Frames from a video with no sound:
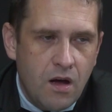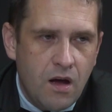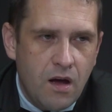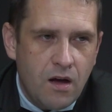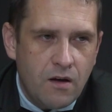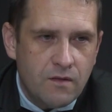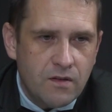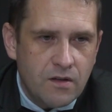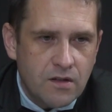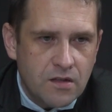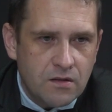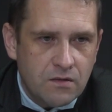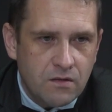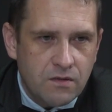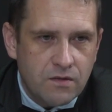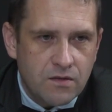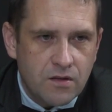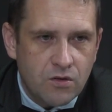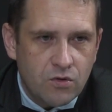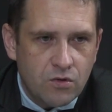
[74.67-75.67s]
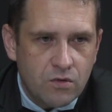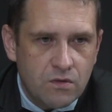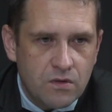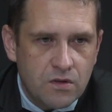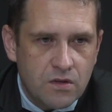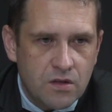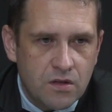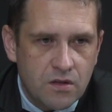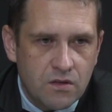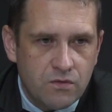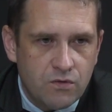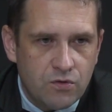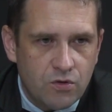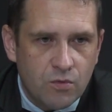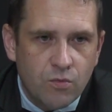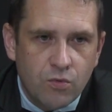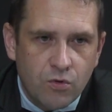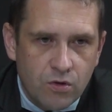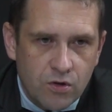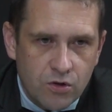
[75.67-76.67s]
а вызовов становится
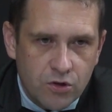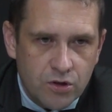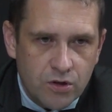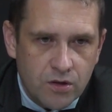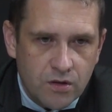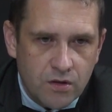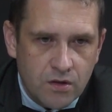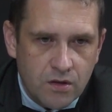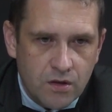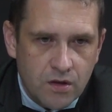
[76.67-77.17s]
все больше.